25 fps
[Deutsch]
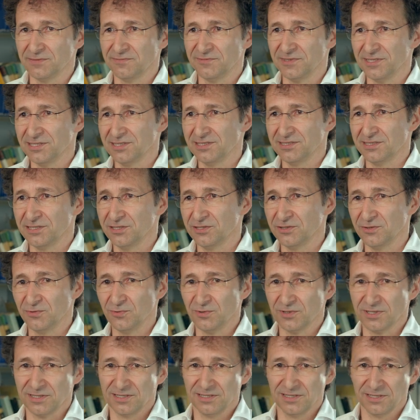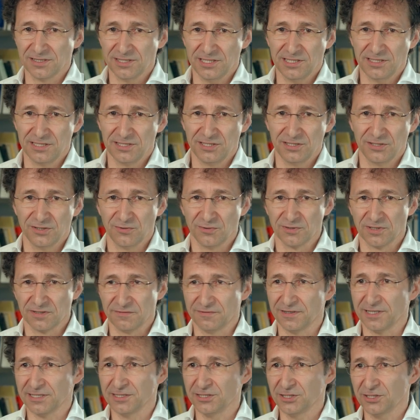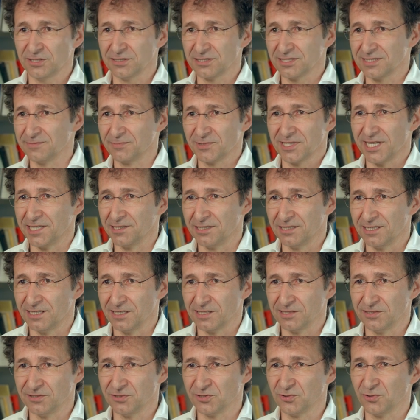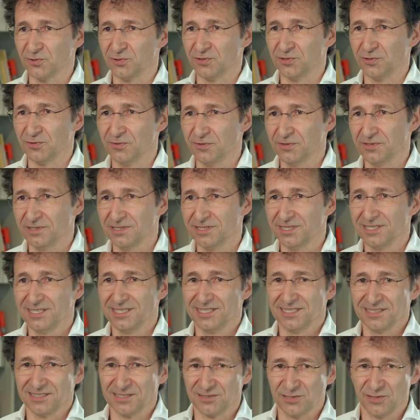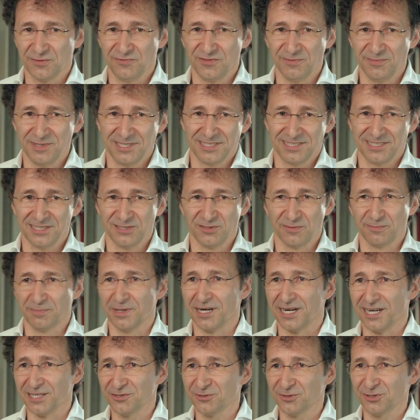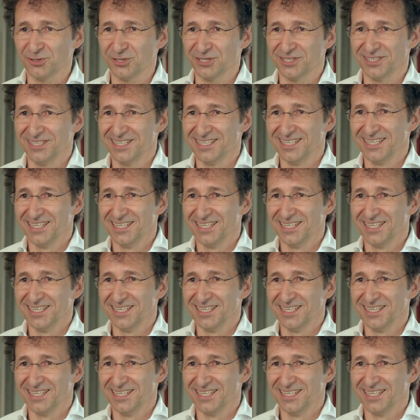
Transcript: im Wesentlichen nur richtig oder falsch. Es gibt keine langen Diskussionen. Das ist für mich sehr sympathisch.